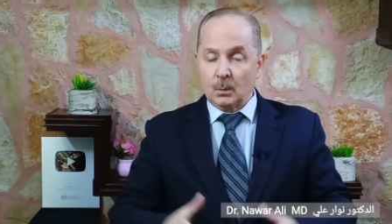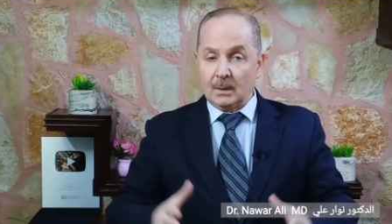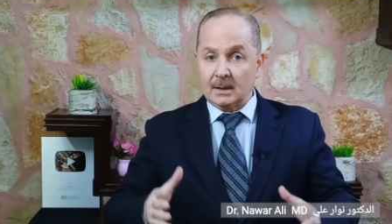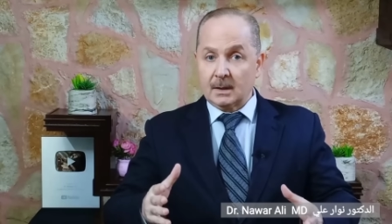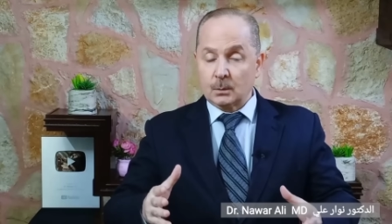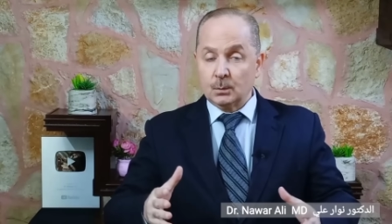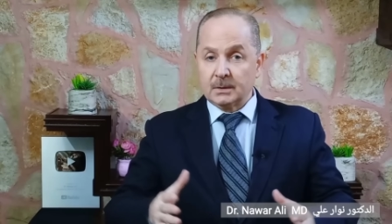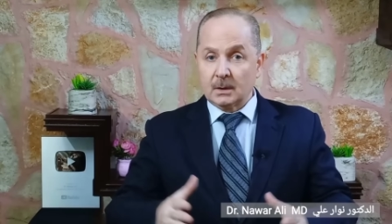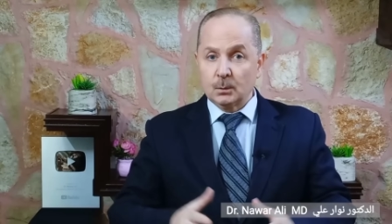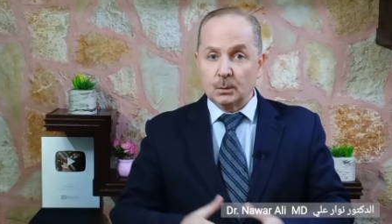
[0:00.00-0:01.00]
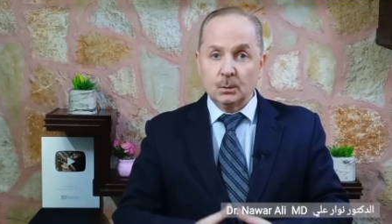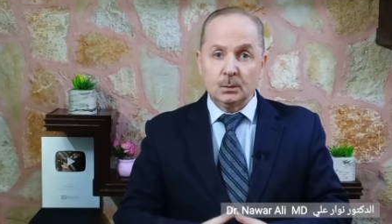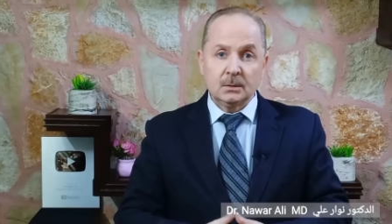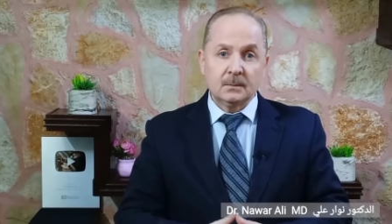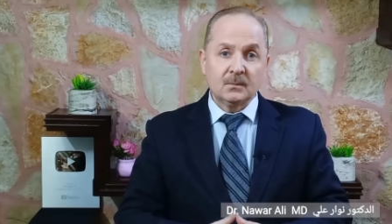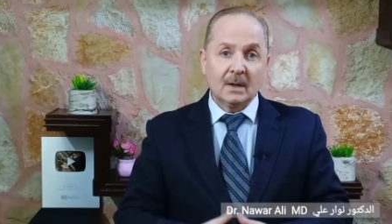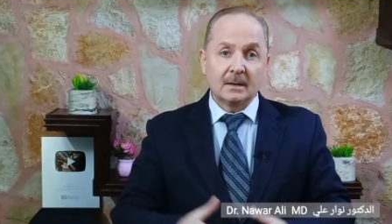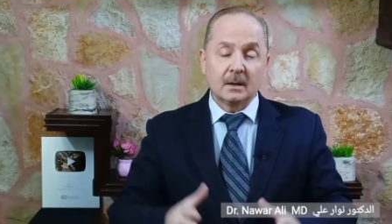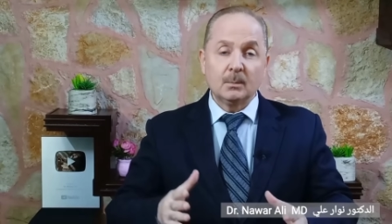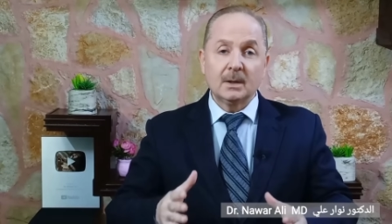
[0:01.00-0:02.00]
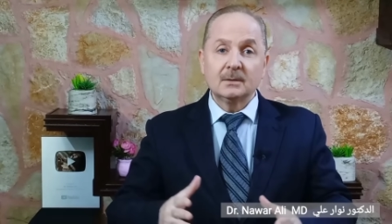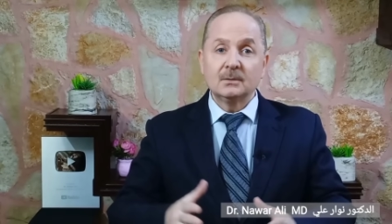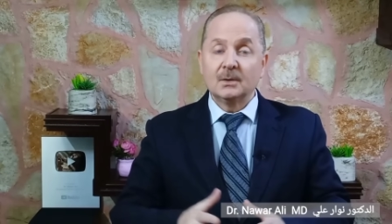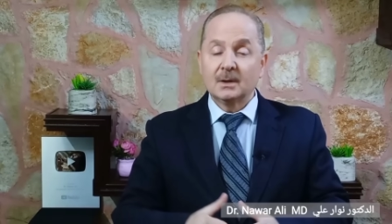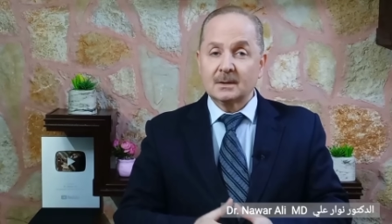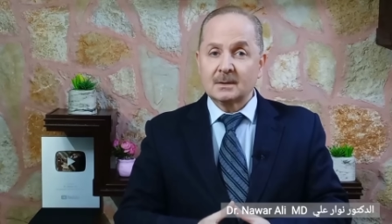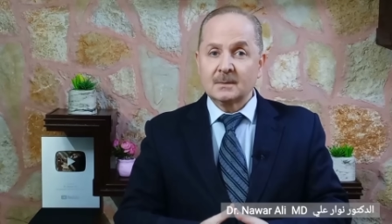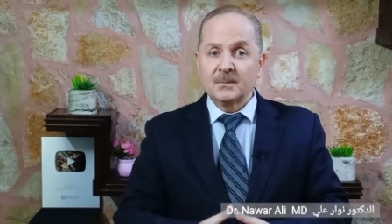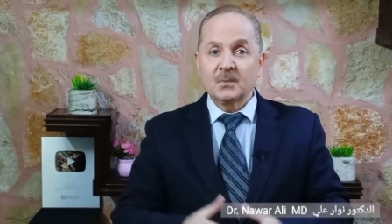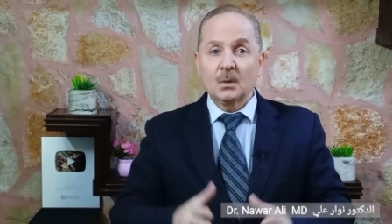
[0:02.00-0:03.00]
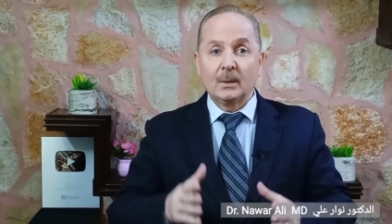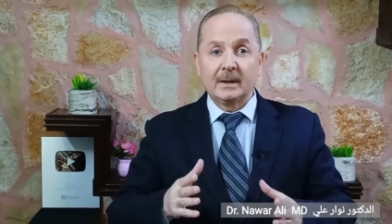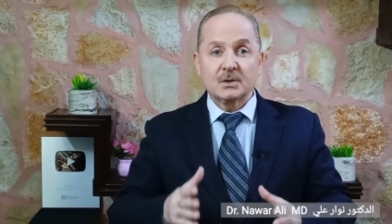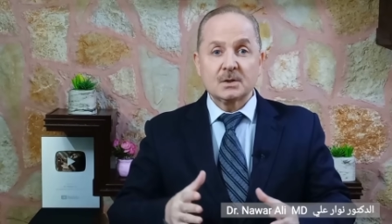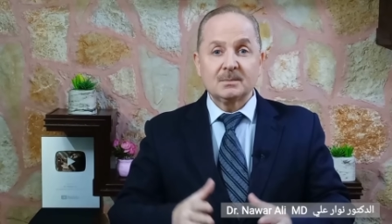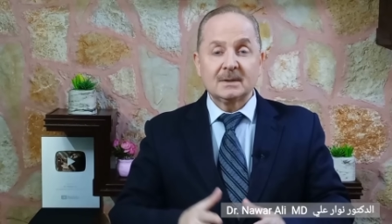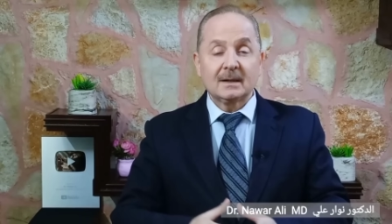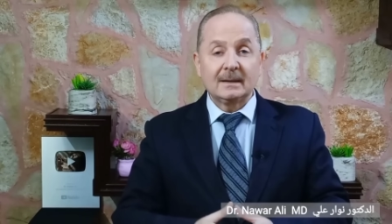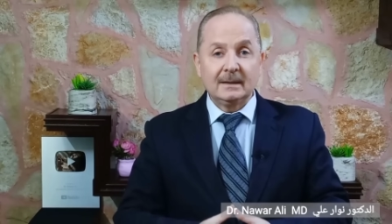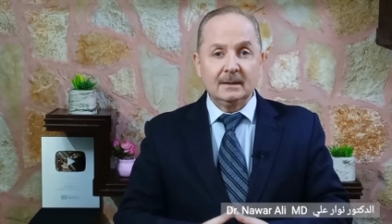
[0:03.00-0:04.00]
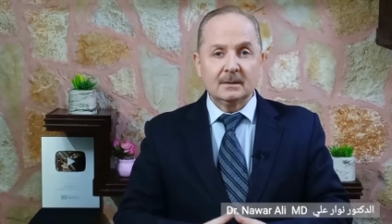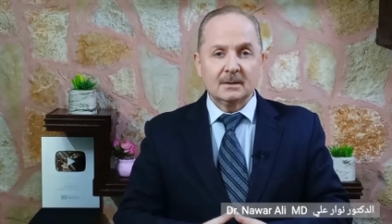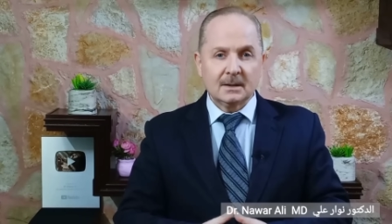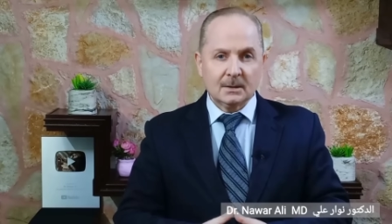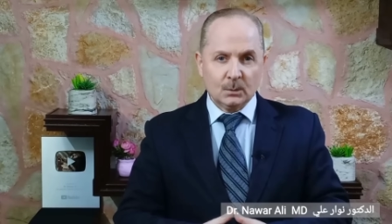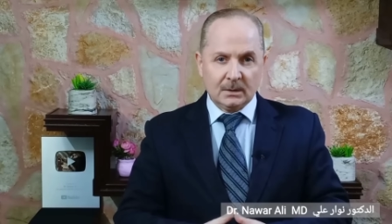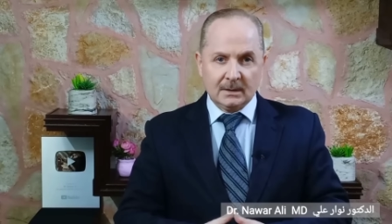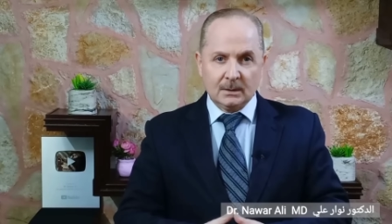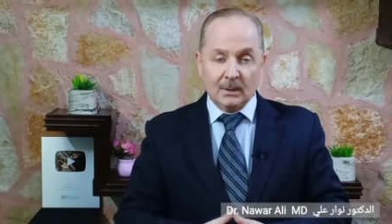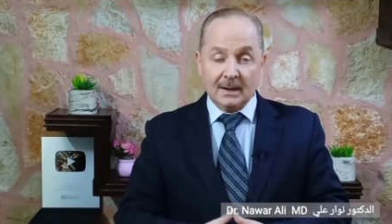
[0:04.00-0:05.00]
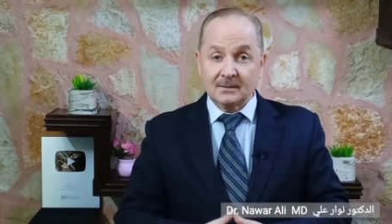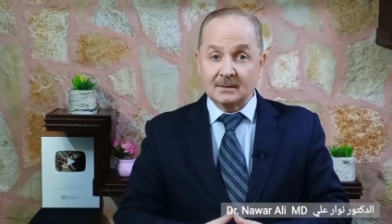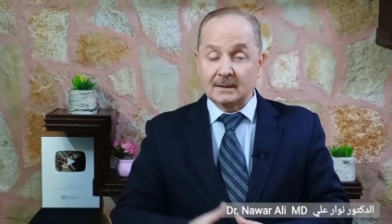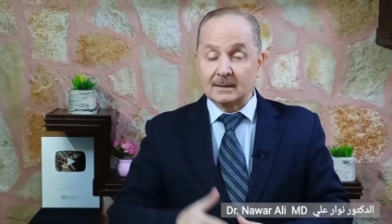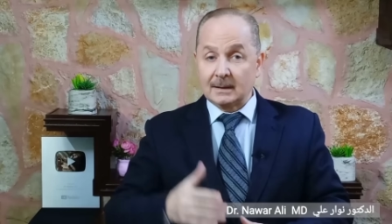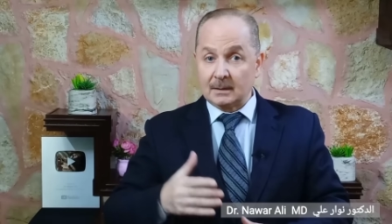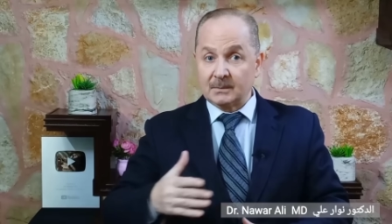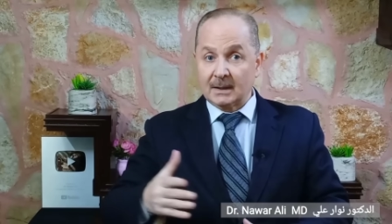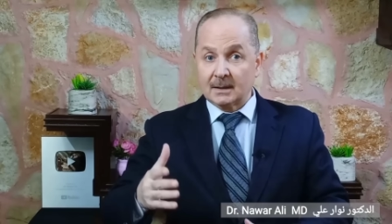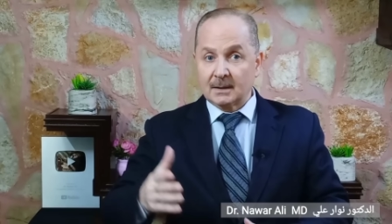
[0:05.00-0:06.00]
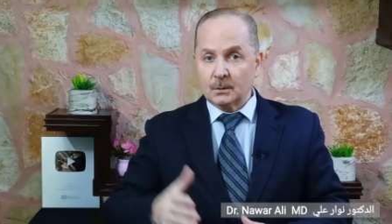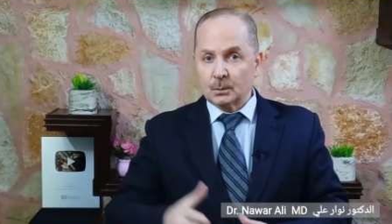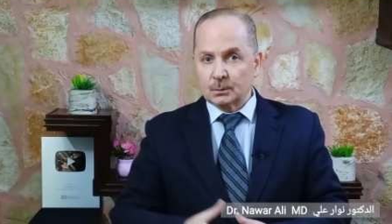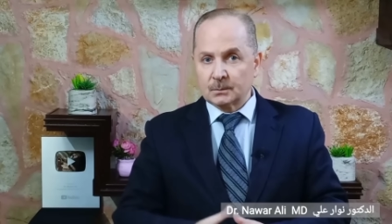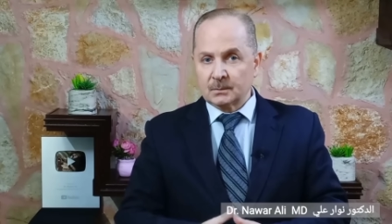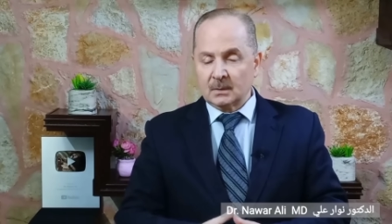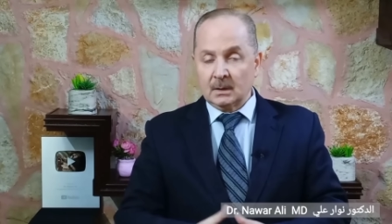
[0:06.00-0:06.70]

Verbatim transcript: وآخرون يقولون أن البيض ضار ويجب تقليل تناوله وحتى الابتعاد عنه